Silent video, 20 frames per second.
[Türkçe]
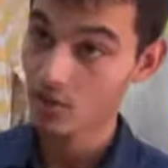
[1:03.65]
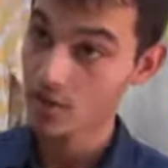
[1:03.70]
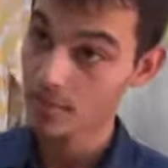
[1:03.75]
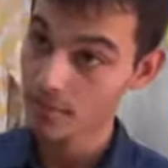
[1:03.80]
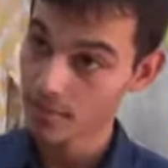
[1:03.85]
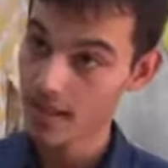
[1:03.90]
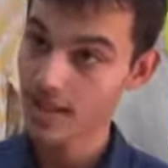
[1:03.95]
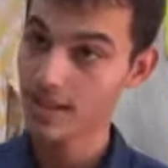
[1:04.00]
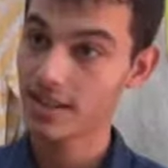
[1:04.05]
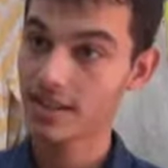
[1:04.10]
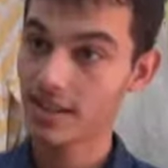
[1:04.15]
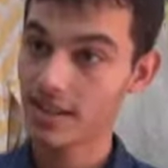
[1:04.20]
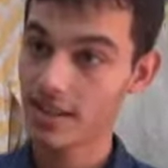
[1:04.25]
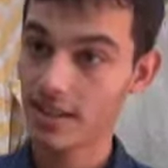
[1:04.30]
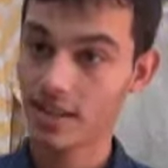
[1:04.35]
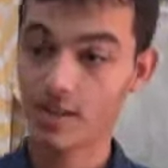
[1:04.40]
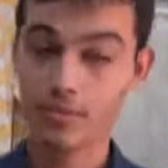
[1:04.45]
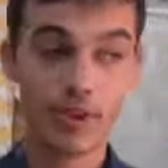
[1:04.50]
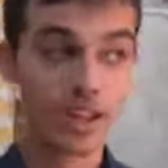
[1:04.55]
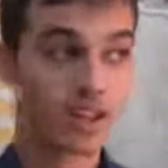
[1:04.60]
yöne belediye
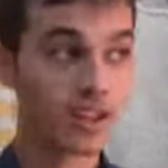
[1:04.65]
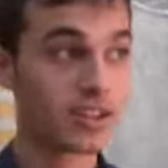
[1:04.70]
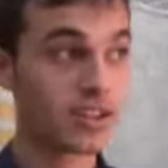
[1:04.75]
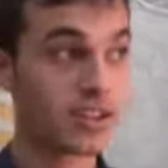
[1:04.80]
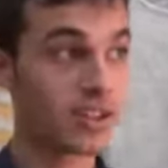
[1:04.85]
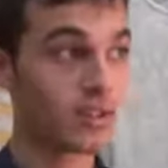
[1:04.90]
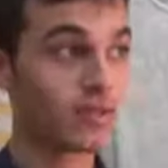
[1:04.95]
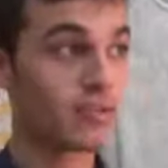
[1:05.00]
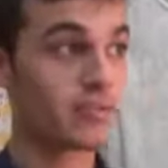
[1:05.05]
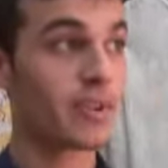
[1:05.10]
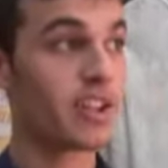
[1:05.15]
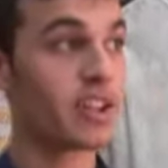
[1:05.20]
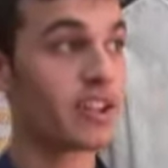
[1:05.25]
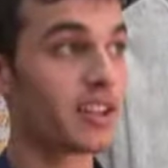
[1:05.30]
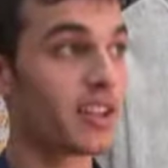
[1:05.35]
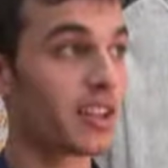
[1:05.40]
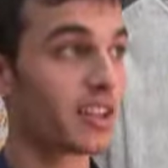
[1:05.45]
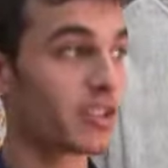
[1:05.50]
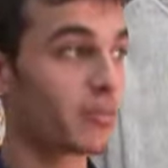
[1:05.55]
yani belediye yani belediye